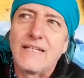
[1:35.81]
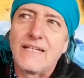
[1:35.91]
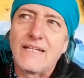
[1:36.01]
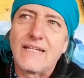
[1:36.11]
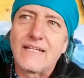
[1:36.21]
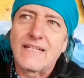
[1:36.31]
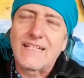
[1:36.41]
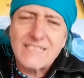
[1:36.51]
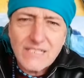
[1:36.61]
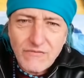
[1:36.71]
Eh,
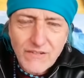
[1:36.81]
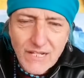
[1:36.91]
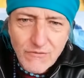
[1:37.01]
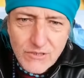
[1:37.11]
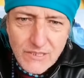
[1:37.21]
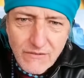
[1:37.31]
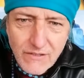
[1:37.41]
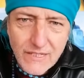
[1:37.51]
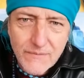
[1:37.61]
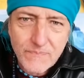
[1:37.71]
¿Qué significa
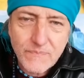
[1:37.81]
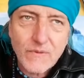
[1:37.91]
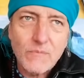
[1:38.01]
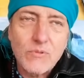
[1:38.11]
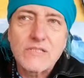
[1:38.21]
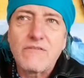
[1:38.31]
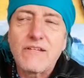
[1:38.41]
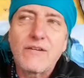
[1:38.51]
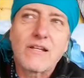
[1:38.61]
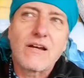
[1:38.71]
bolchevique?
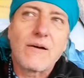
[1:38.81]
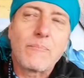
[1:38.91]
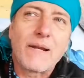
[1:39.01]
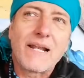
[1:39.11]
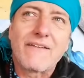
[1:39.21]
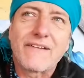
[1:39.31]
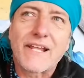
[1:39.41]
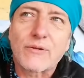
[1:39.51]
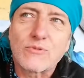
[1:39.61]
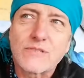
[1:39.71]
Bolchevique es una
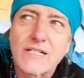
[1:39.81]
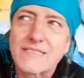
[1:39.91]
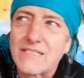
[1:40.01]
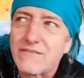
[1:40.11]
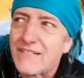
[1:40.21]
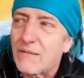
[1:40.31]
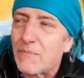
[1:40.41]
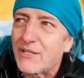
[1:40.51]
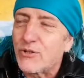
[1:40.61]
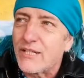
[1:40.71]
palabra rusa que significa
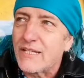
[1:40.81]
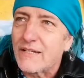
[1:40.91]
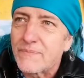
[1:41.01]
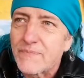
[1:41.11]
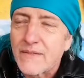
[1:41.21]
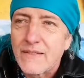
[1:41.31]
mayoría.